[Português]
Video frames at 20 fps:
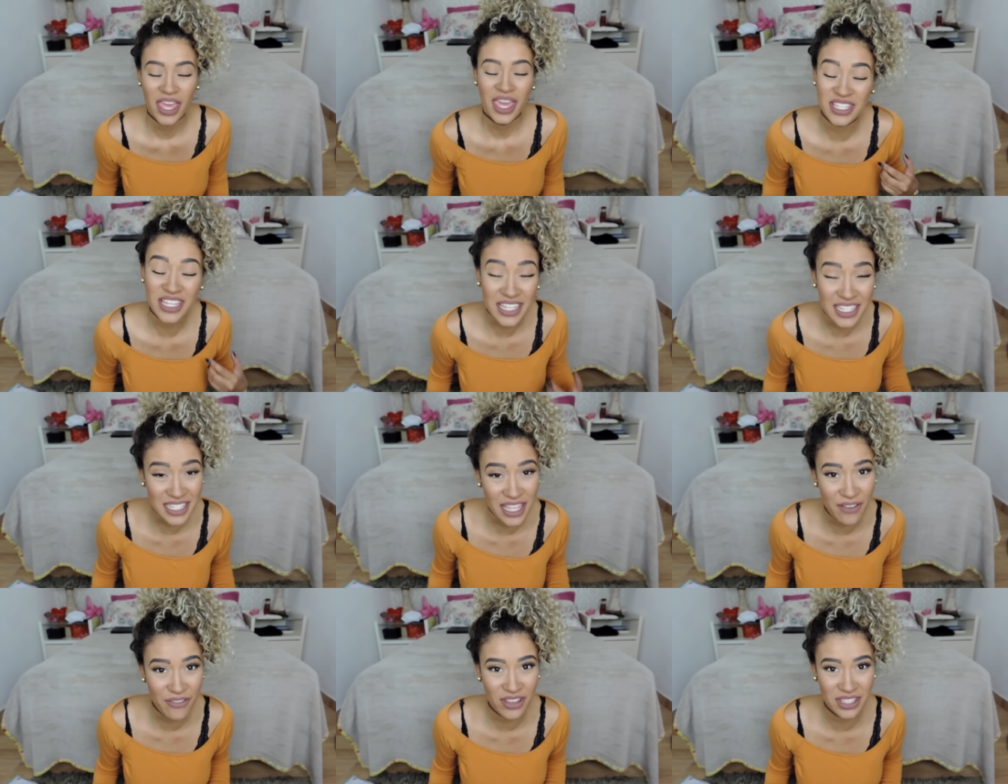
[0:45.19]
Se você
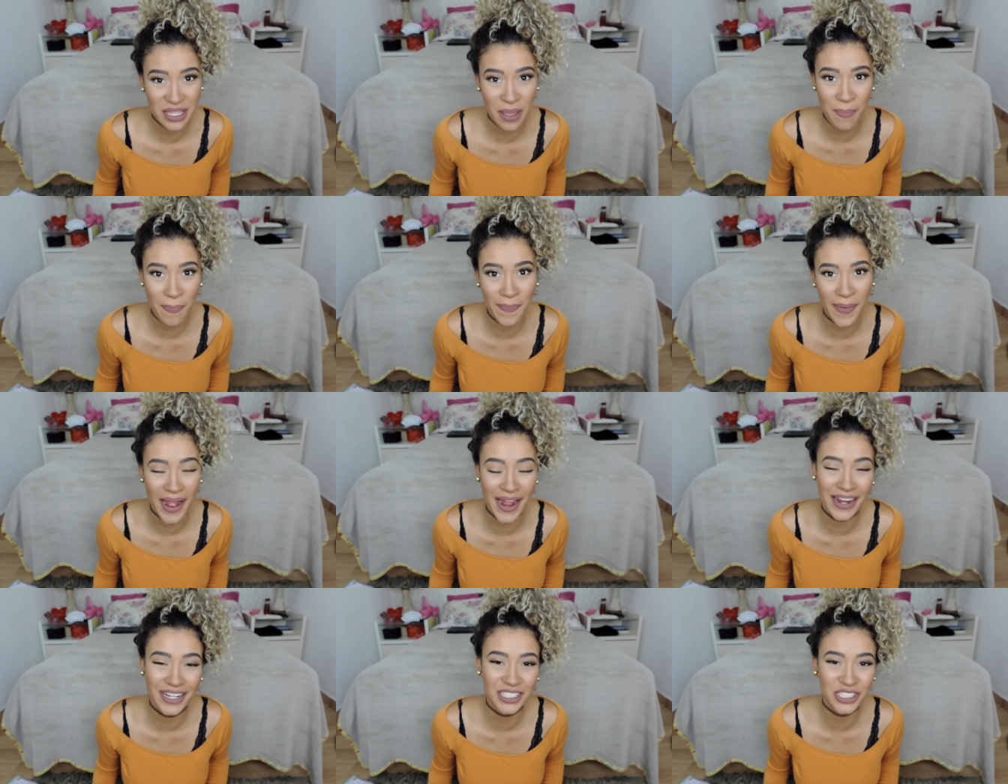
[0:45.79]
quiser fazer
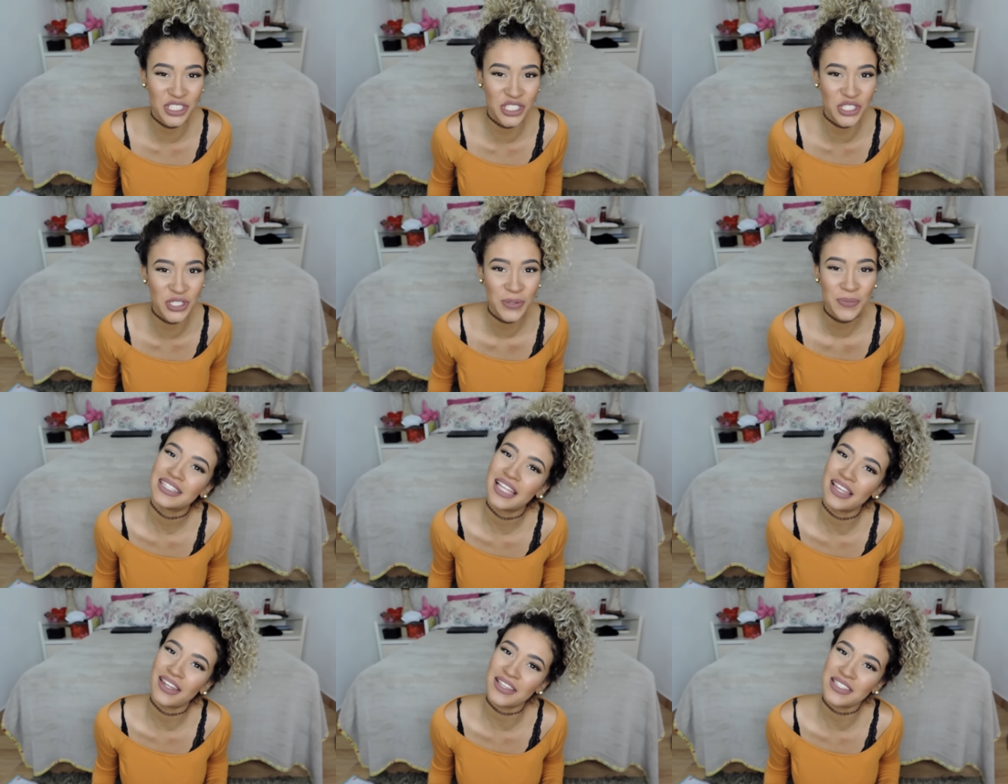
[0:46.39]
parte
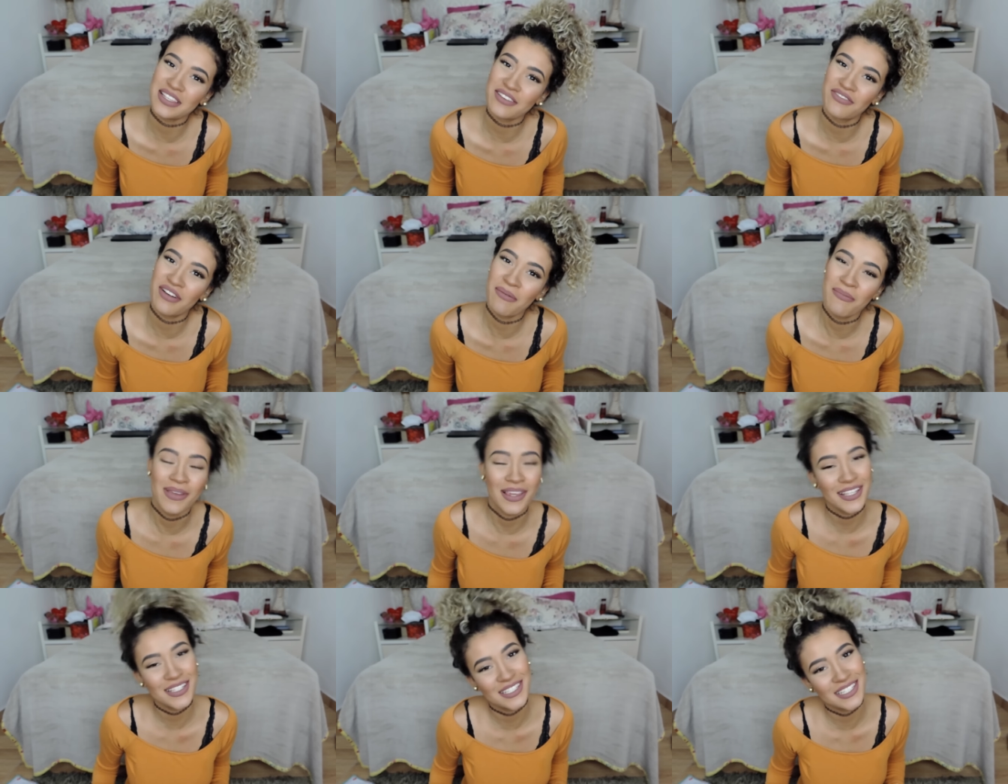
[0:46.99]
da nossa
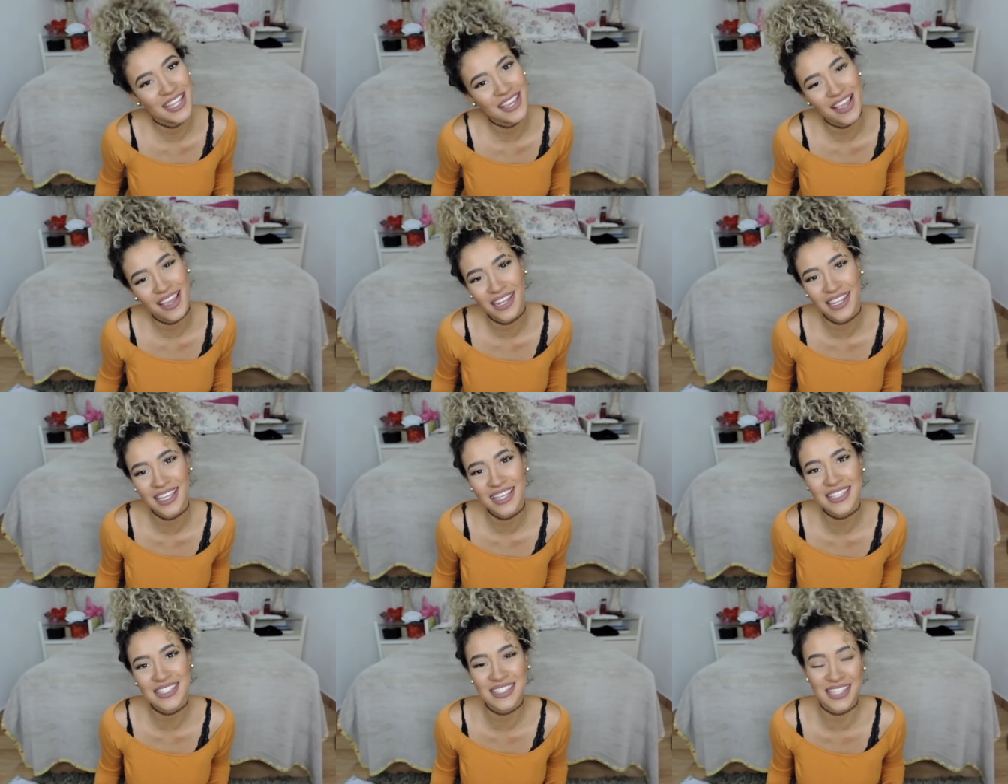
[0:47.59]
família de
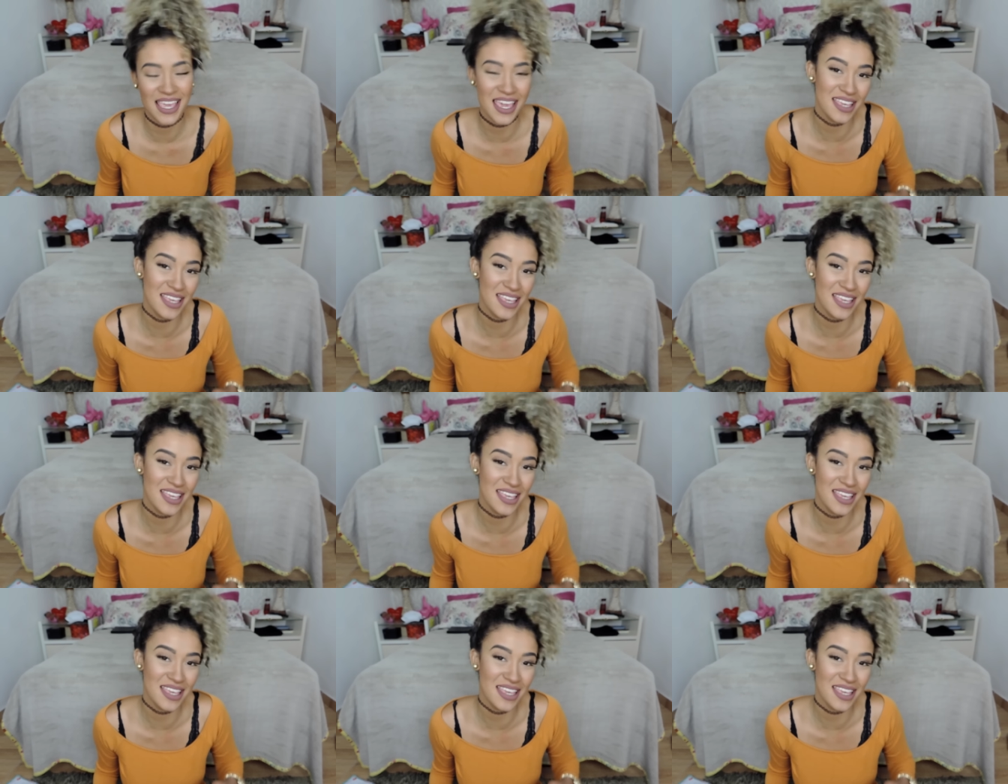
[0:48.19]
negrinhas,